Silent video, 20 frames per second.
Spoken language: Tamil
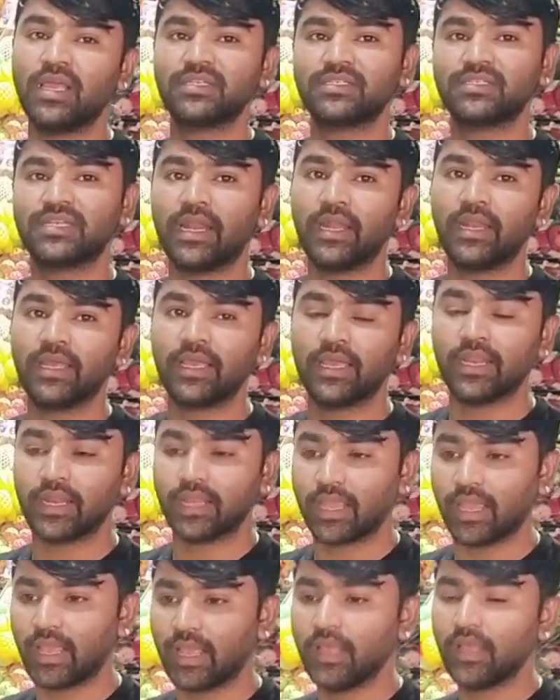ஸ்டார்டிங்
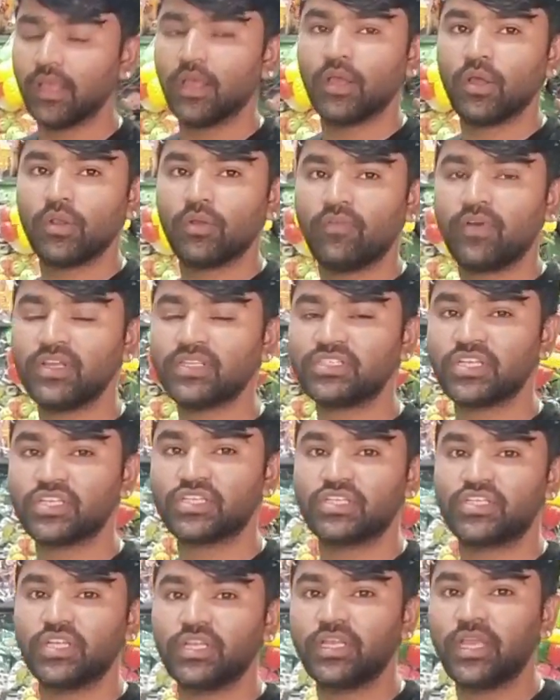இருக்குது ஒன்
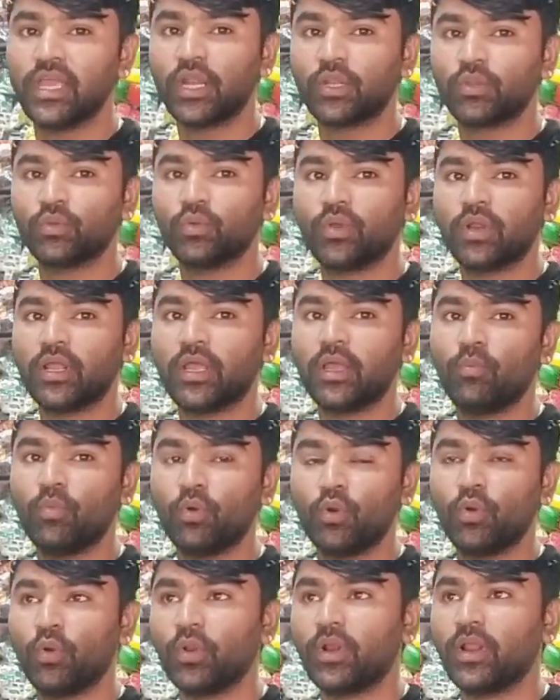சிக்ஸ்டி இரநூறு
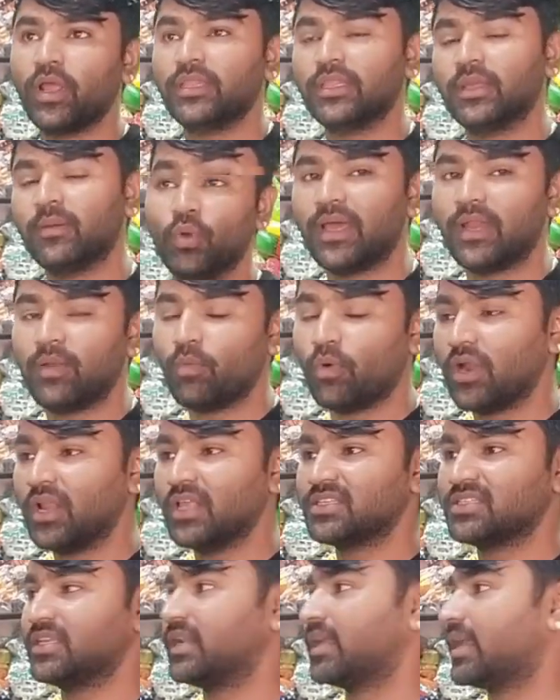முந்நூறு இந்த மாதிரி மாடல்ஸ்
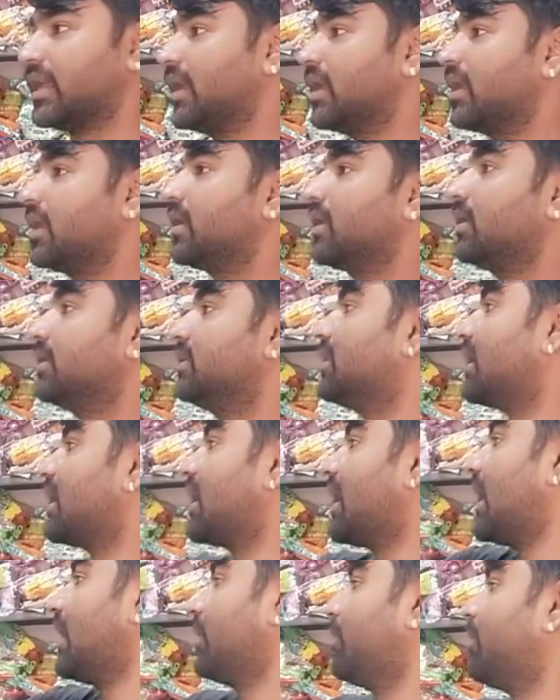இருக்குது இந்த
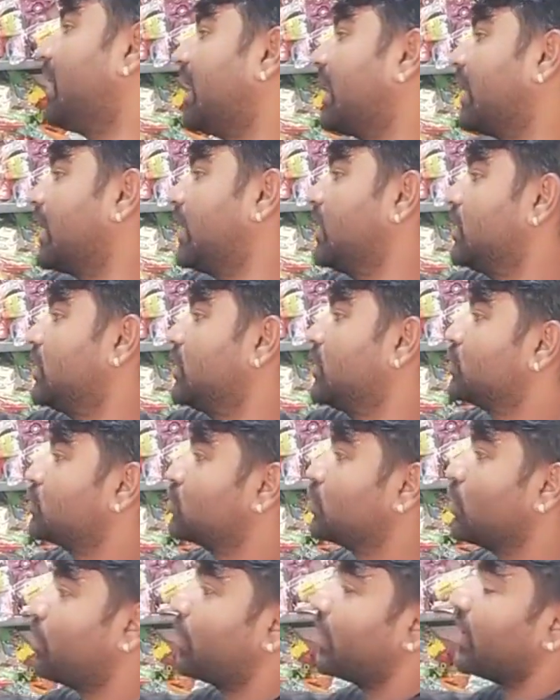கார் பாருங்கள்
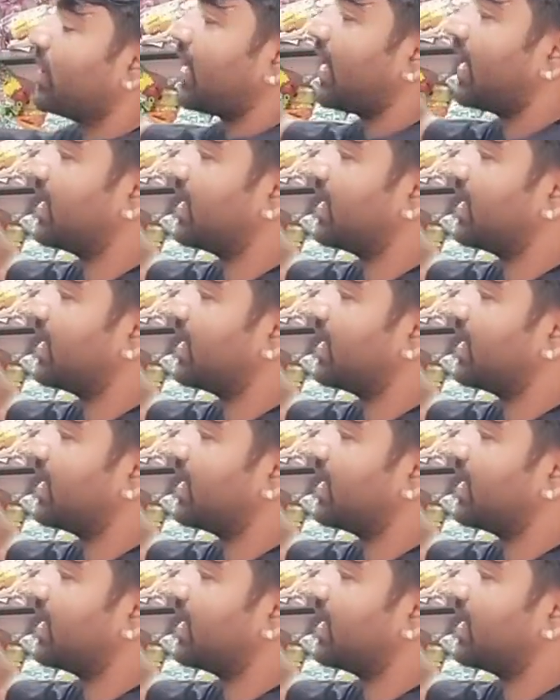சூப்பர் கார்